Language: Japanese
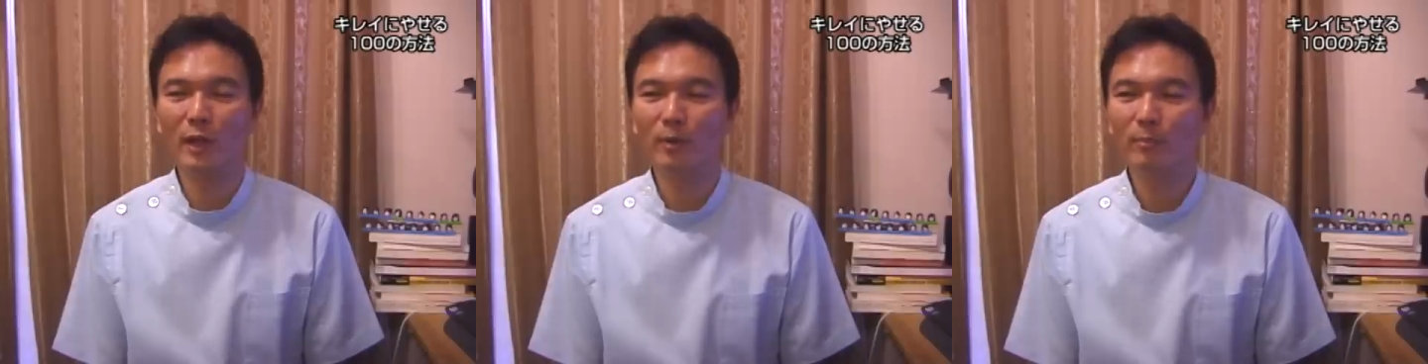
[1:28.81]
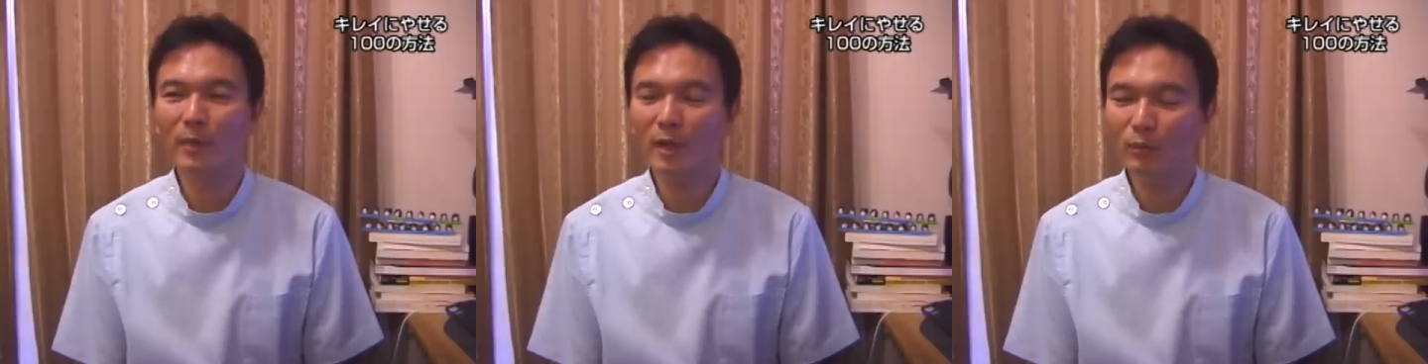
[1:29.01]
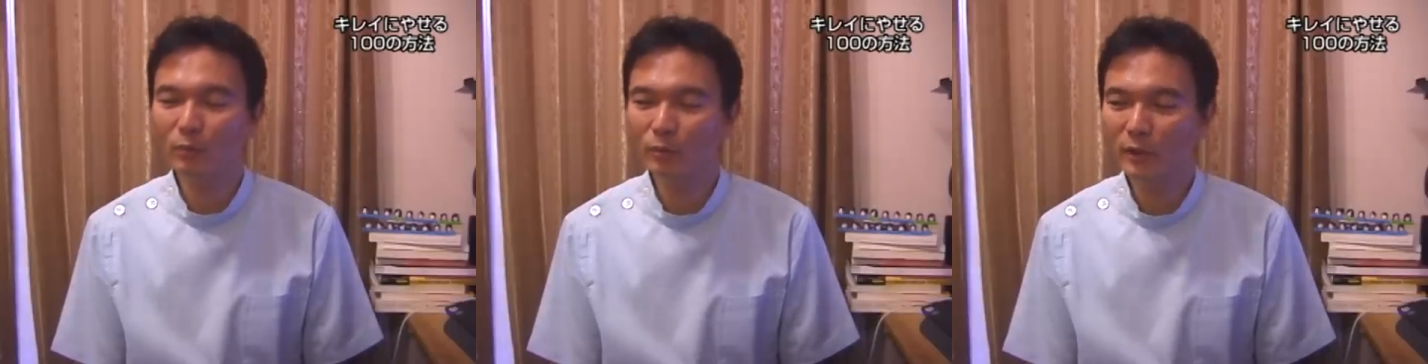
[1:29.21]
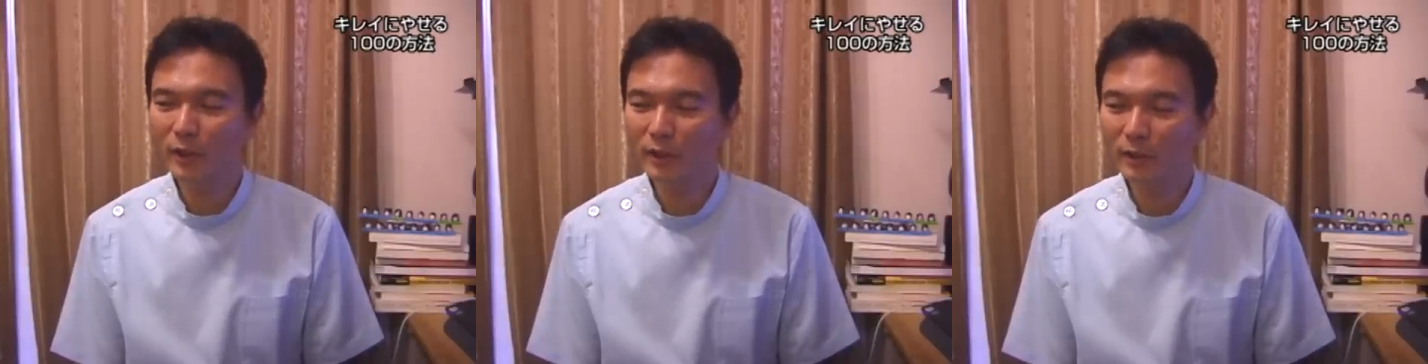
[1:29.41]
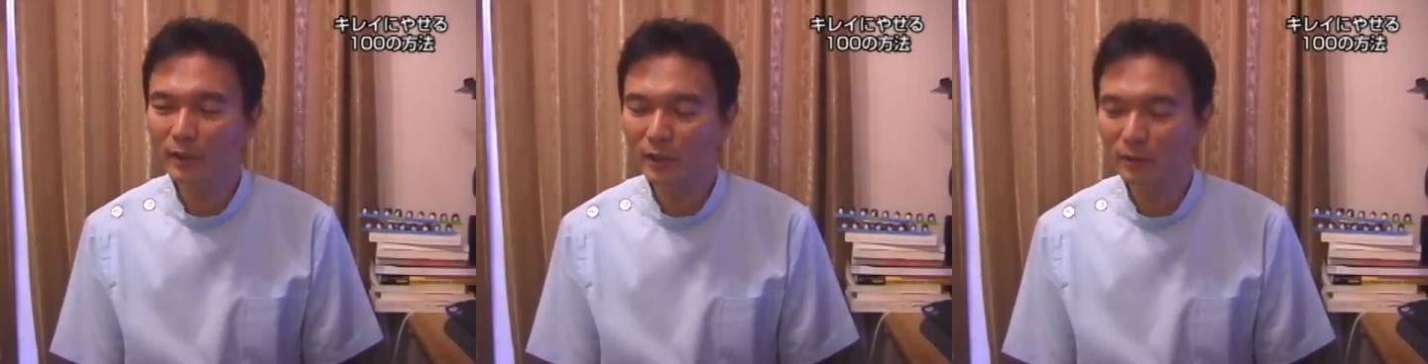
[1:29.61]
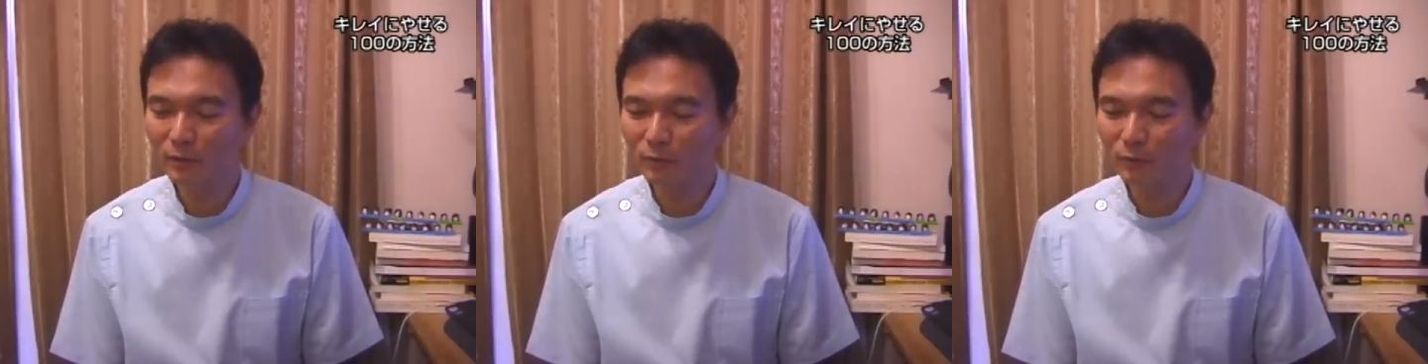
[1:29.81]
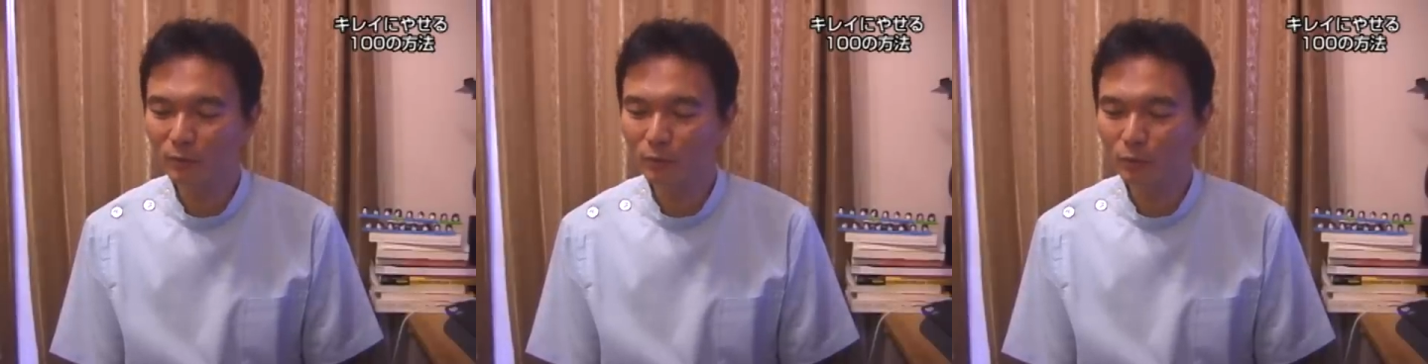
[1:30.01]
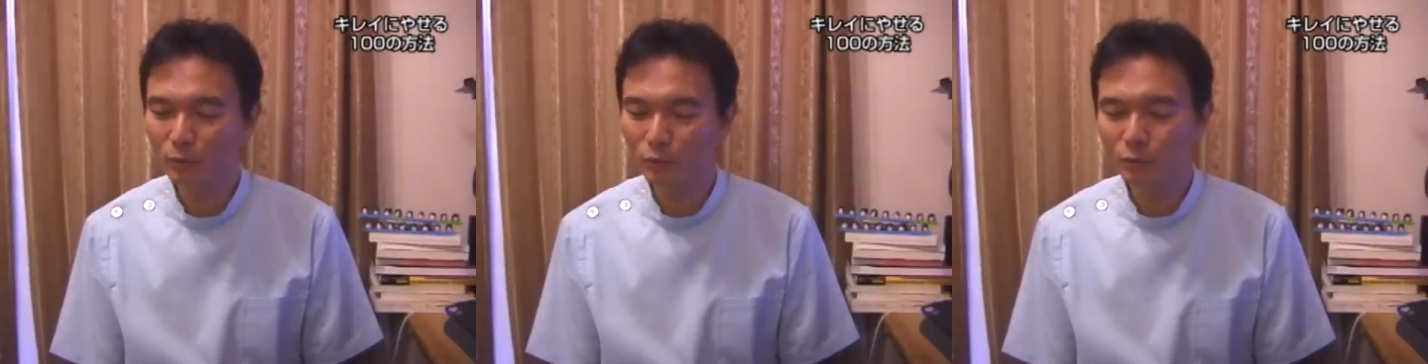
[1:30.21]
卵ダイエッ
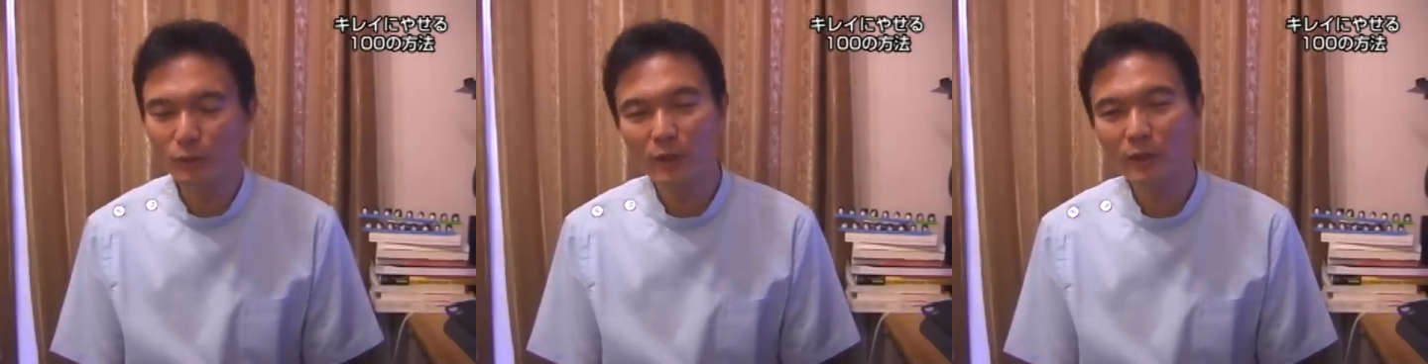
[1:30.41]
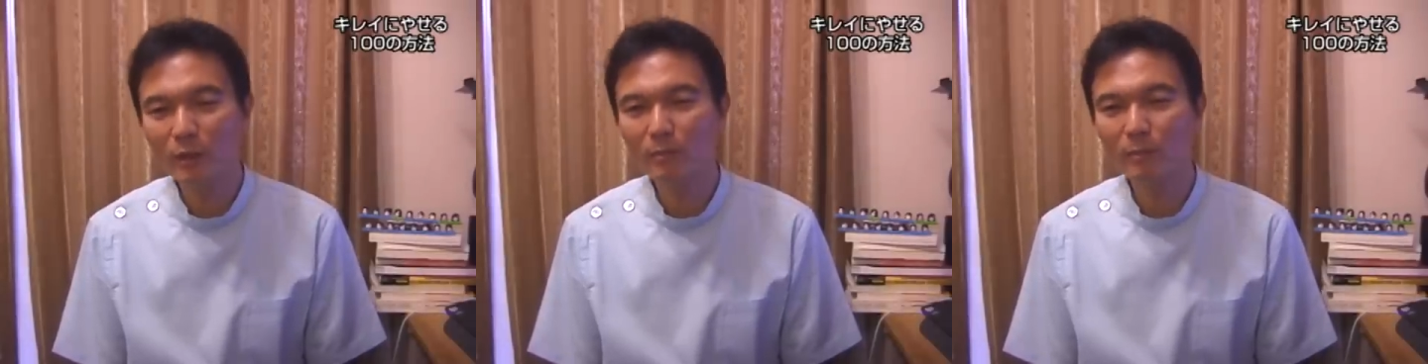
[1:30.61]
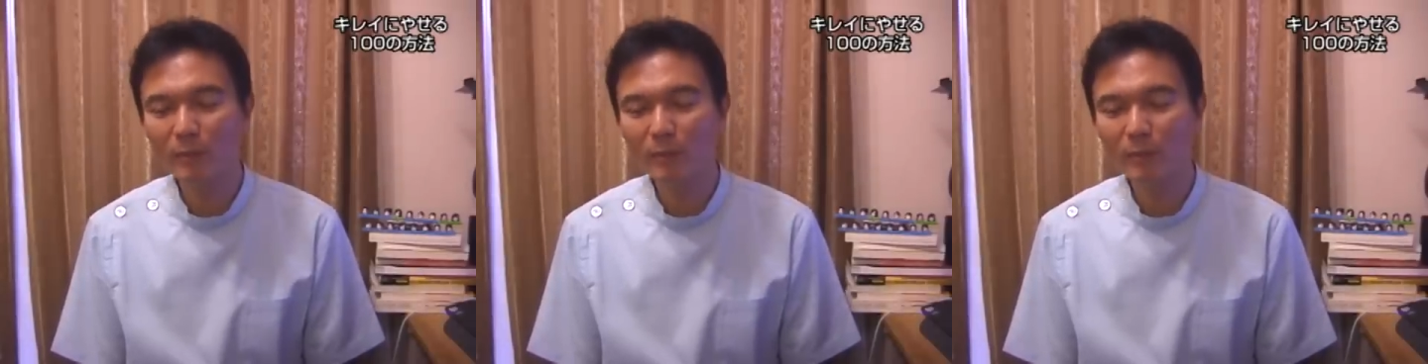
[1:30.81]
トゆでた、